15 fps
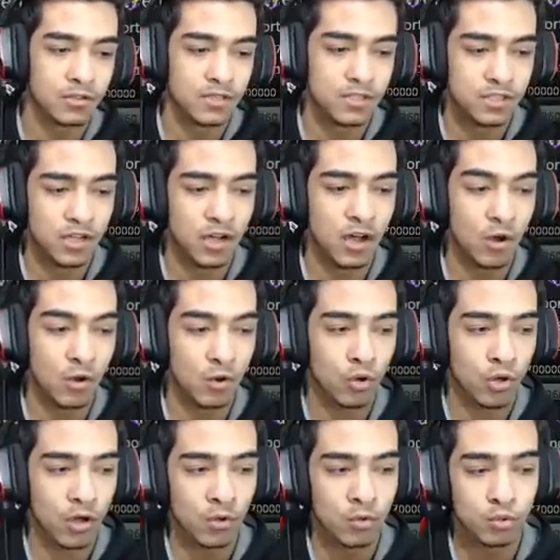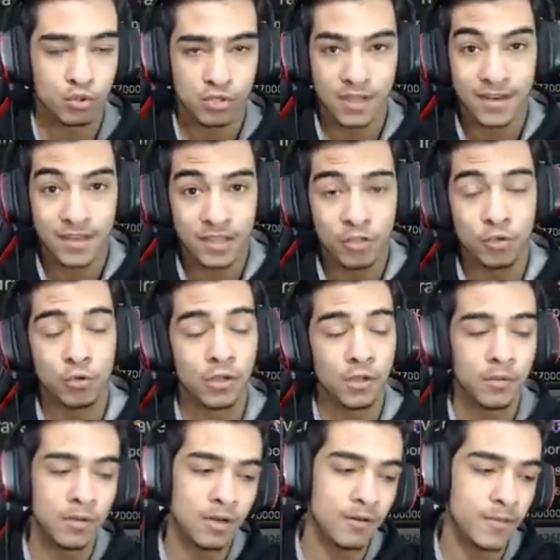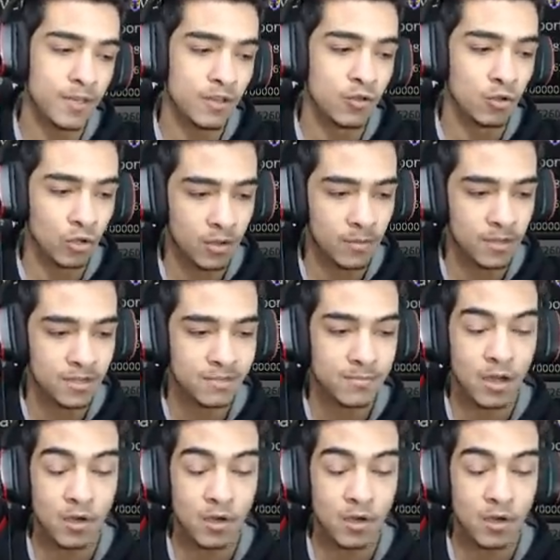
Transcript: Sizce AUG A3'ten iyi olabilir mi? İyi olamaz mı?